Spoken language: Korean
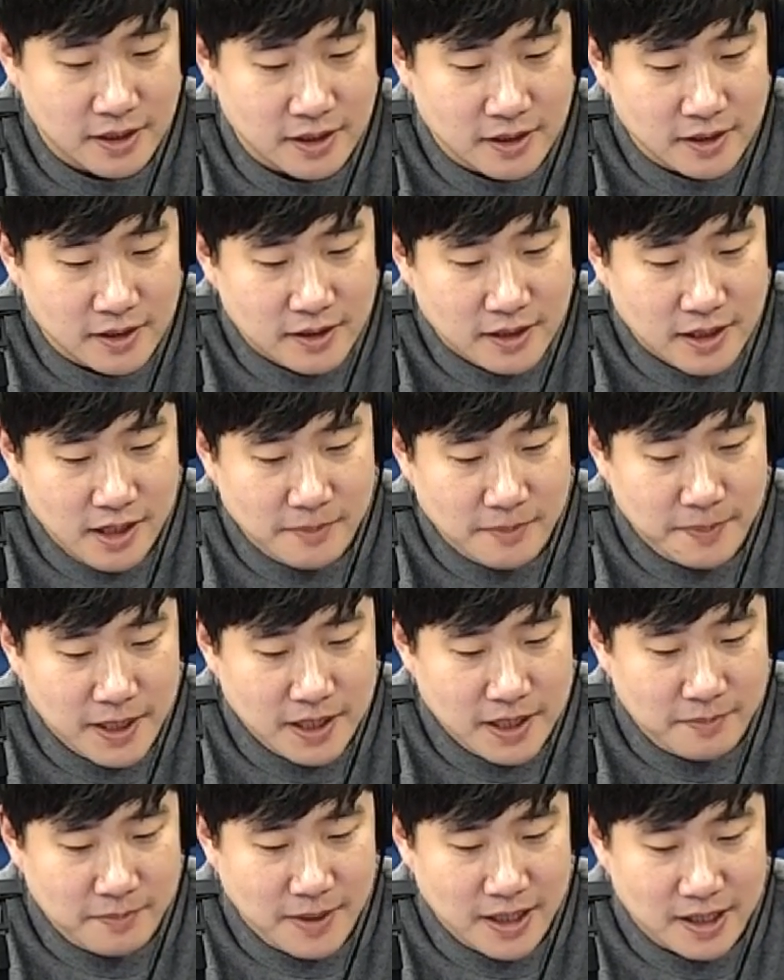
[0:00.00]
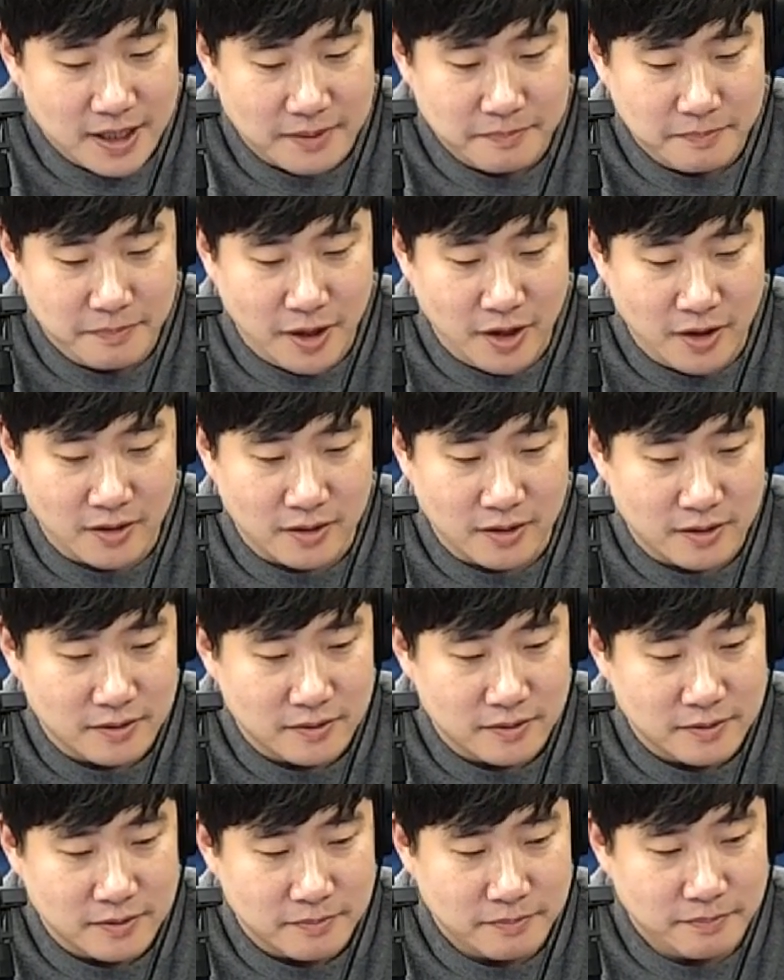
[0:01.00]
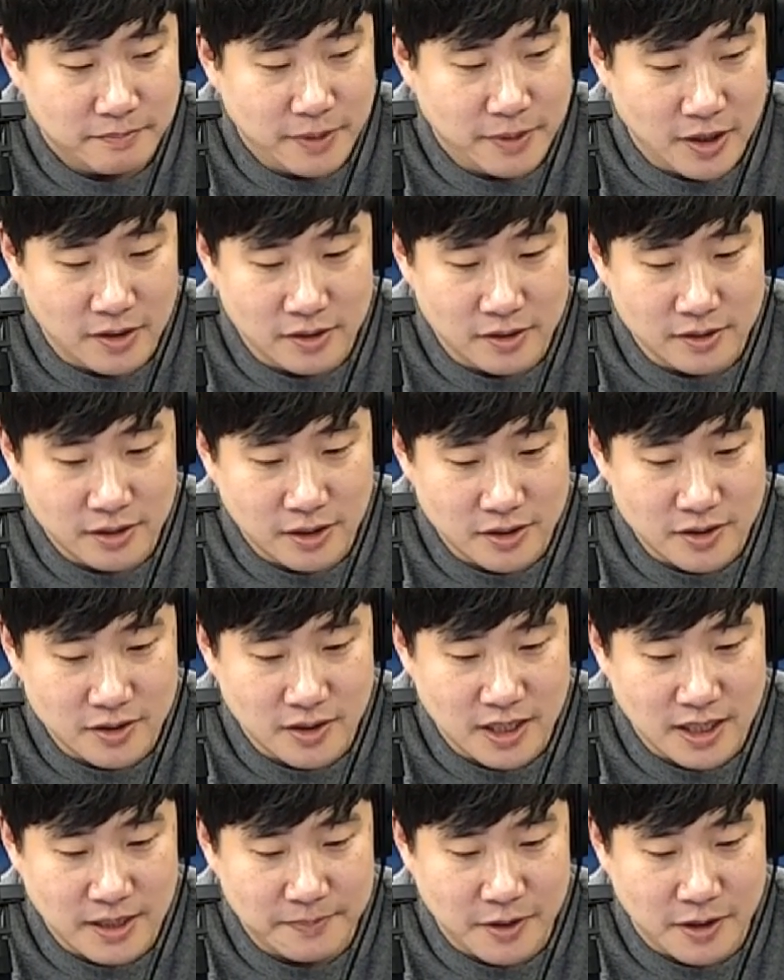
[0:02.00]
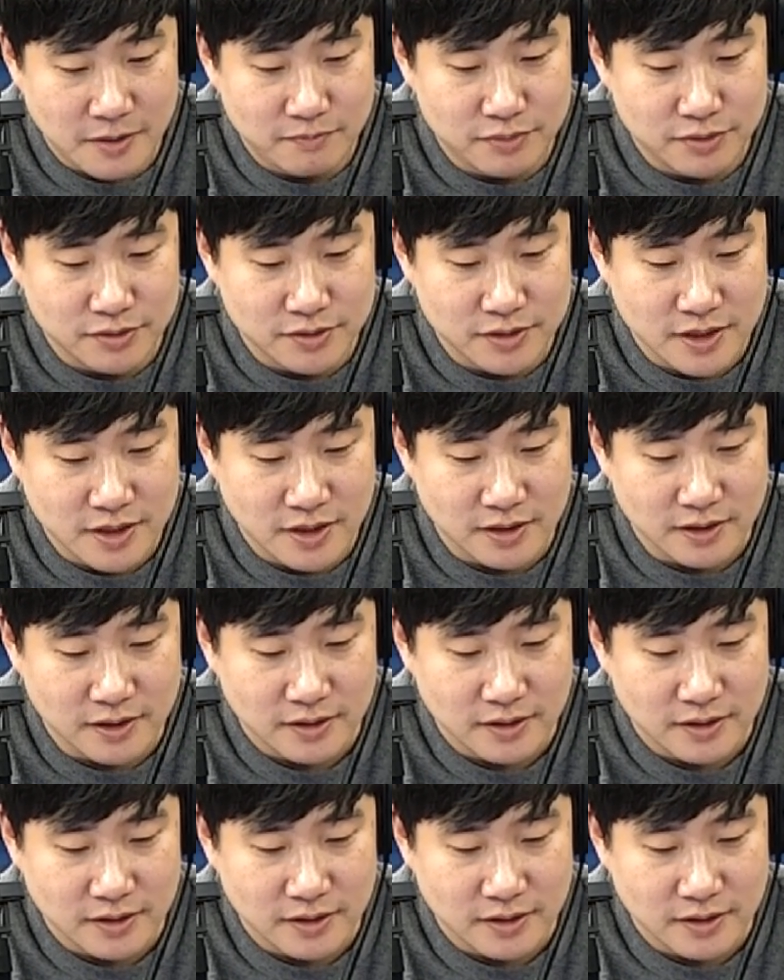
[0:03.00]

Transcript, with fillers: 1818님 펑 펑 터져라 별풍선